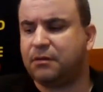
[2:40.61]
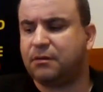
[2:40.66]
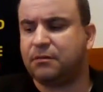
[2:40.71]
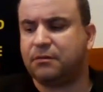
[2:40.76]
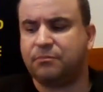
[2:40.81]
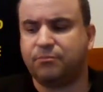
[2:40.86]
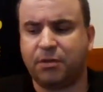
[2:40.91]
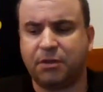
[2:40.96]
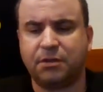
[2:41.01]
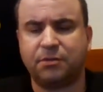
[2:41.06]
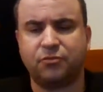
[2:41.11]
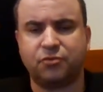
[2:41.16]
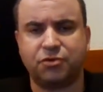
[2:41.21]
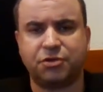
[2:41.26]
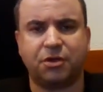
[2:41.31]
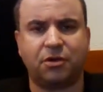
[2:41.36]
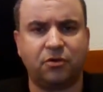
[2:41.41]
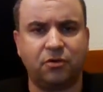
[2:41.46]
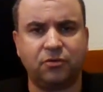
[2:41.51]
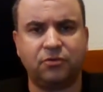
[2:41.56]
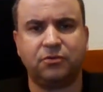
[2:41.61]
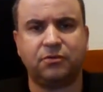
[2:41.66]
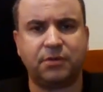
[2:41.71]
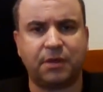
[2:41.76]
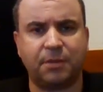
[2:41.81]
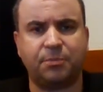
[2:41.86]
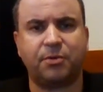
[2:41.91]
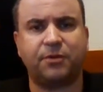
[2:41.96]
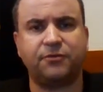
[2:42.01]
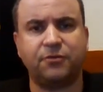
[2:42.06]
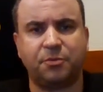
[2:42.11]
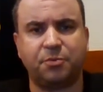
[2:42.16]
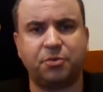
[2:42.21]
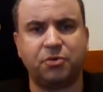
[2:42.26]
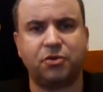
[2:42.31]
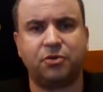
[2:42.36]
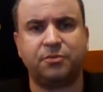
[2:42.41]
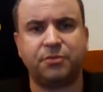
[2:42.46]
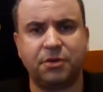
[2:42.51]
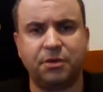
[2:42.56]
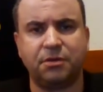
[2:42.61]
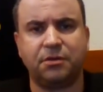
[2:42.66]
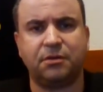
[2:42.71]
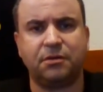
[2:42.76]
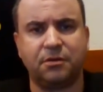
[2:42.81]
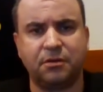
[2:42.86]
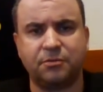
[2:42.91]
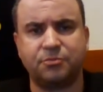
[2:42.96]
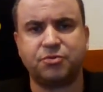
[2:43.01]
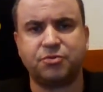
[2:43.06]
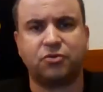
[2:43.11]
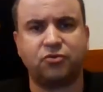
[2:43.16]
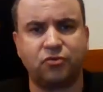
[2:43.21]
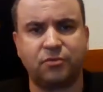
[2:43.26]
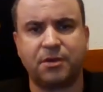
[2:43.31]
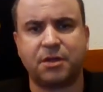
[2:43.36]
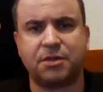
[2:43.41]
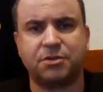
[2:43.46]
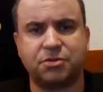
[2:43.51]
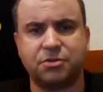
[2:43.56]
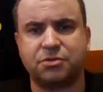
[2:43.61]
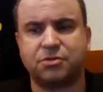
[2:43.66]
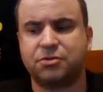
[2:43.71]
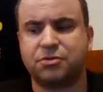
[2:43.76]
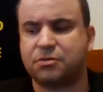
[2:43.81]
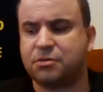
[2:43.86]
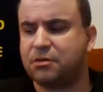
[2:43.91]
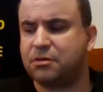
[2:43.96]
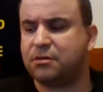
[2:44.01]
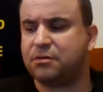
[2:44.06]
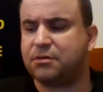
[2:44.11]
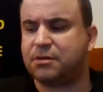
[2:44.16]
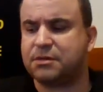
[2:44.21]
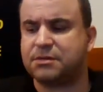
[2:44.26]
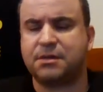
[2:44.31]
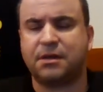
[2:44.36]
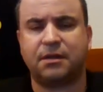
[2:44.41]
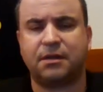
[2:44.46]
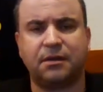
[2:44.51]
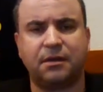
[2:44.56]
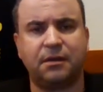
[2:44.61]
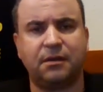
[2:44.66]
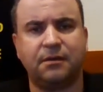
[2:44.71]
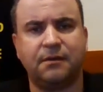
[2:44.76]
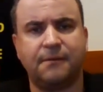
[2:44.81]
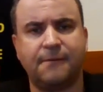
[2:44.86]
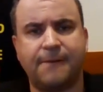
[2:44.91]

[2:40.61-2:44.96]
Będę musiał najprawdopodobniej e, przetłumaczyć te zdanie